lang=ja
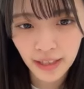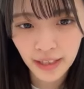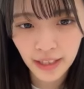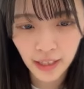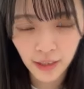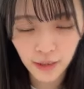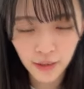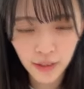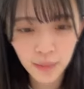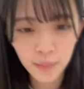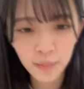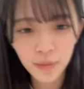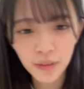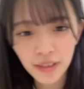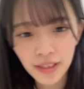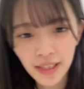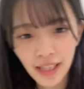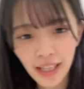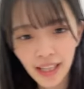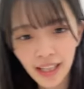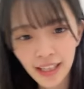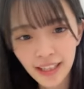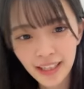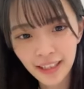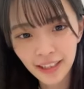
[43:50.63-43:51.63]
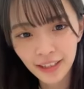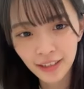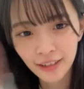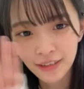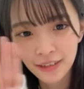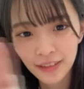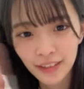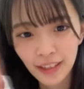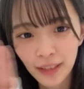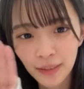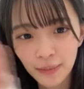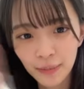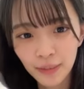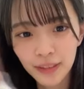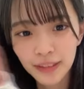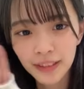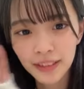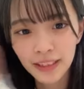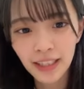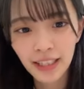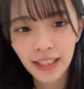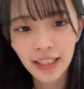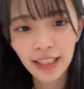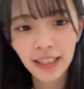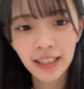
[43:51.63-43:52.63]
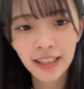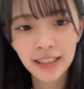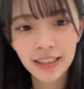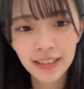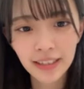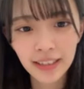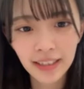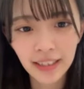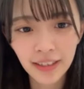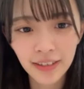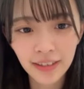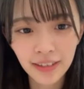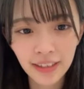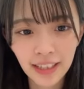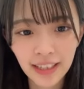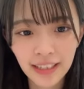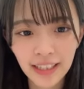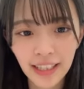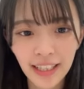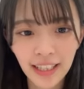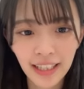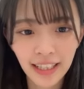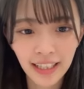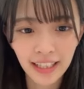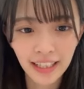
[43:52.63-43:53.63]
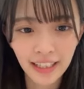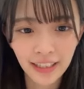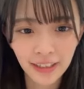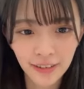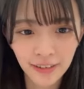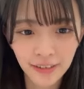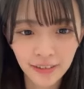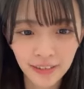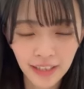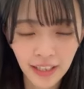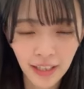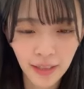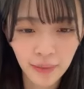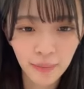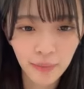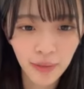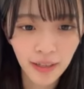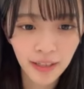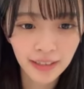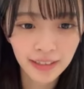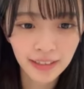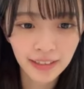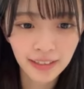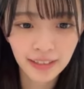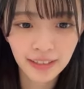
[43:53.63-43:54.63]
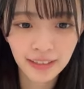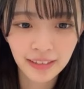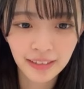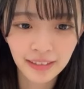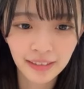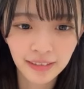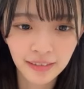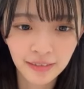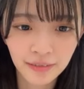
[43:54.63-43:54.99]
えー、2位吉しさんありがとうございますちぎあすけさんありがとうございます